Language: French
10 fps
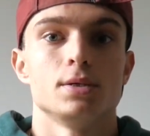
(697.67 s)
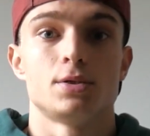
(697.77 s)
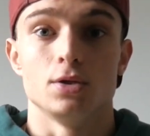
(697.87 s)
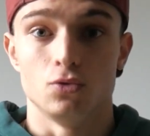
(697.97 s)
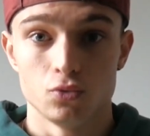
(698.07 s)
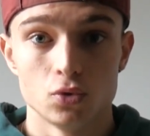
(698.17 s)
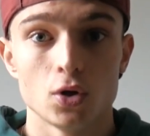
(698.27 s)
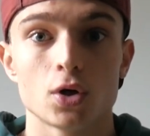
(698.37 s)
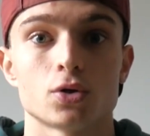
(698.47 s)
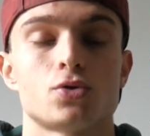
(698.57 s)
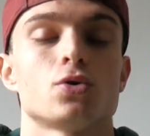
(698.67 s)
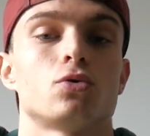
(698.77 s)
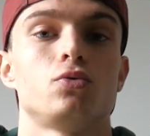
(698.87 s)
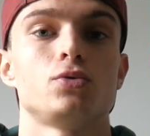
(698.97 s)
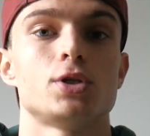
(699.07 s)
Ces douleurs,
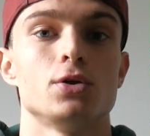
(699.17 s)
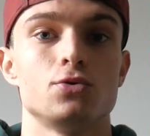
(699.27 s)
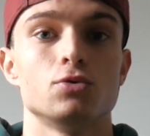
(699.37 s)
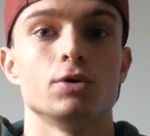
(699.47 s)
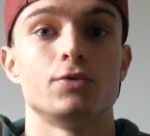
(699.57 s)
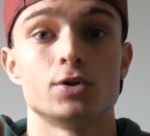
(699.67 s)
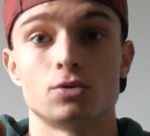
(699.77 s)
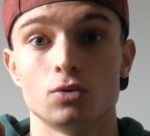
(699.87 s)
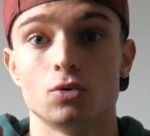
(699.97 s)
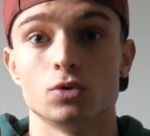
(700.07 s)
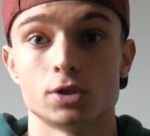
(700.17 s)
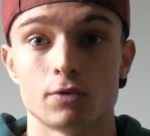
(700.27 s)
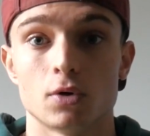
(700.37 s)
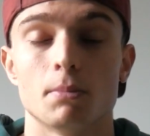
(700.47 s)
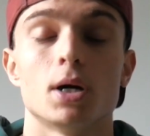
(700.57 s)
surtout celles dues au Hefesto aux
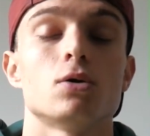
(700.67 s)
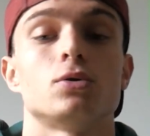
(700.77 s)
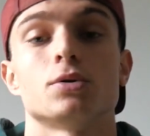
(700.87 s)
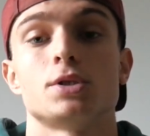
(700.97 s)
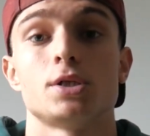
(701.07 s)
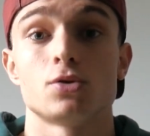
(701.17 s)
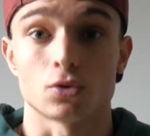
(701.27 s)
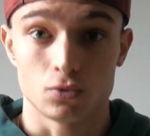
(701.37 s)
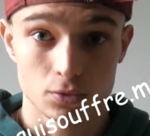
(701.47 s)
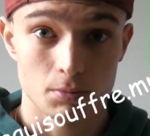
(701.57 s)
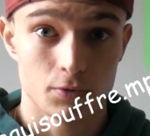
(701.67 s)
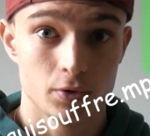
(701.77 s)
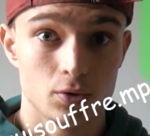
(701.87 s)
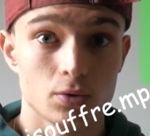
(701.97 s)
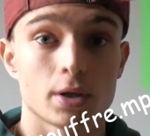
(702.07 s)
avant-bras, retentissaient sur toutes mes
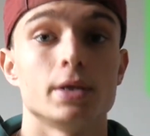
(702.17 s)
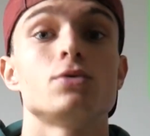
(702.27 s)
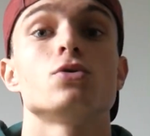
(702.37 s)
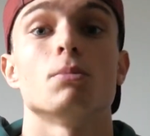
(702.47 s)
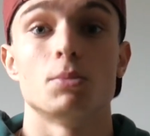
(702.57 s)
figures et sur ma